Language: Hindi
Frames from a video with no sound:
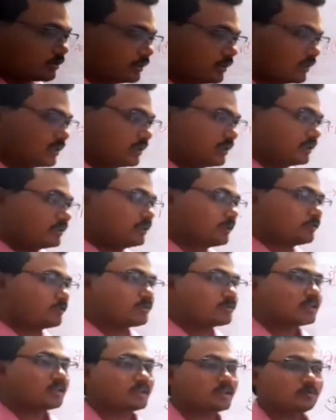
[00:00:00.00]
गया देखिए ये
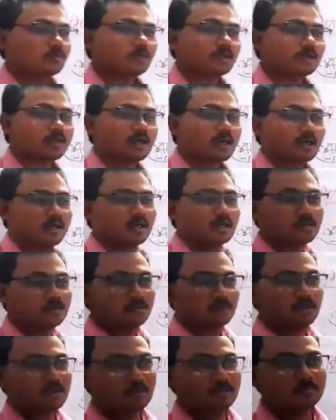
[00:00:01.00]
क्वेश्चन क्यों बन रहा है
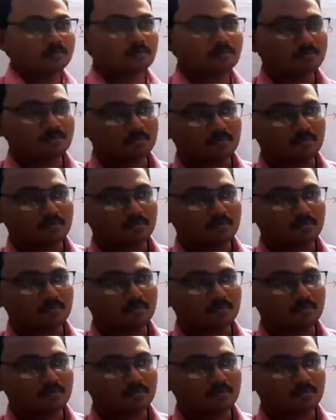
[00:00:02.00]
क्योंकि